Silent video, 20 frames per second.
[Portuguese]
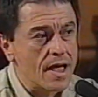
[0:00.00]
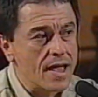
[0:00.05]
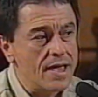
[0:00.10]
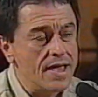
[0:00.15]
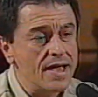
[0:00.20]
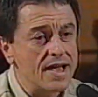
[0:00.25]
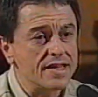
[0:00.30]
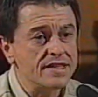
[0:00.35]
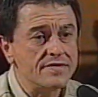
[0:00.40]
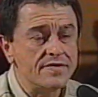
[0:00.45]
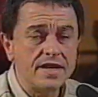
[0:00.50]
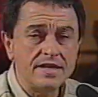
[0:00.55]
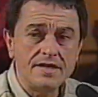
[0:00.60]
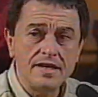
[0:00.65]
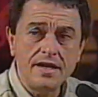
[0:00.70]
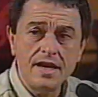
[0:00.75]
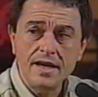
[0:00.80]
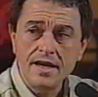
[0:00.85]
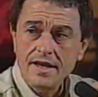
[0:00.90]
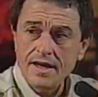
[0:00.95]
E às vezes
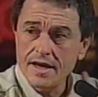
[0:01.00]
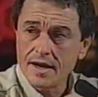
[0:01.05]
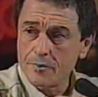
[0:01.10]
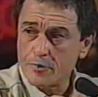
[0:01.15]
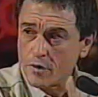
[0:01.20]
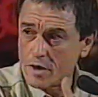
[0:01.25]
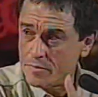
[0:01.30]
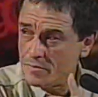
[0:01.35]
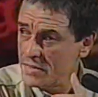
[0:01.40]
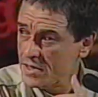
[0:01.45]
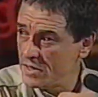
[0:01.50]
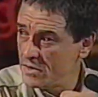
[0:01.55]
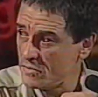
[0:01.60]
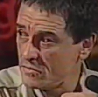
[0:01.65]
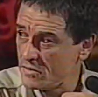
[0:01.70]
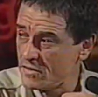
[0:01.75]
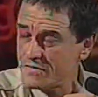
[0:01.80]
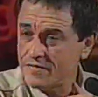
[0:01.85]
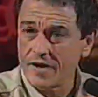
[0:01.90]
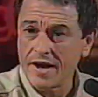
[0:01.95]
ele liga para o
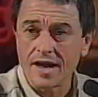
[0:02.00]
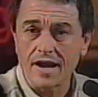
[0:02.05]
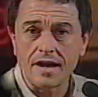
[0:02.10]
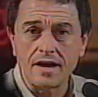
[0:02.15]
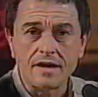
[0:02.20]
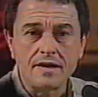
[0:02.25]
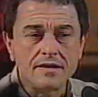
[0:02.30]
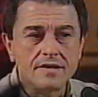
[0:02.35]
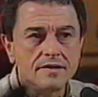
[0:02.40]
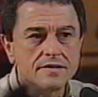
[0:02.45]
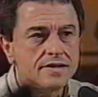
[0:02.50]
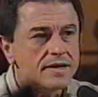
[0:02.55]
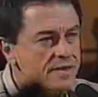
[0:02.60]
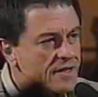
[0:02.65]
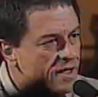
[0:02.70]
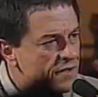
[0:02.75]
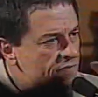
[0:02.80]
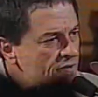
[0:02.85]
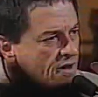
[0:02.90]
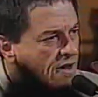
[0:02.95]
amigo e fala: Você
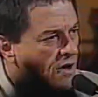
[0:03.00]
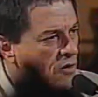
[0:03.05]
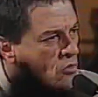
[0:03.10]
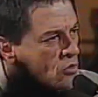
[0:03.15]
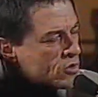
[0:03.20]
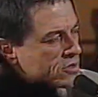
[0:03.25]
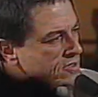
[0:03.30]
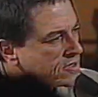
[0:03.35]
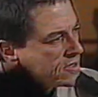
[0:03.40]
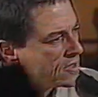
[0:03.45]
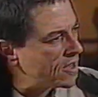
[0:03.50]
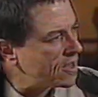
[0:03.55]
estava lá ontem,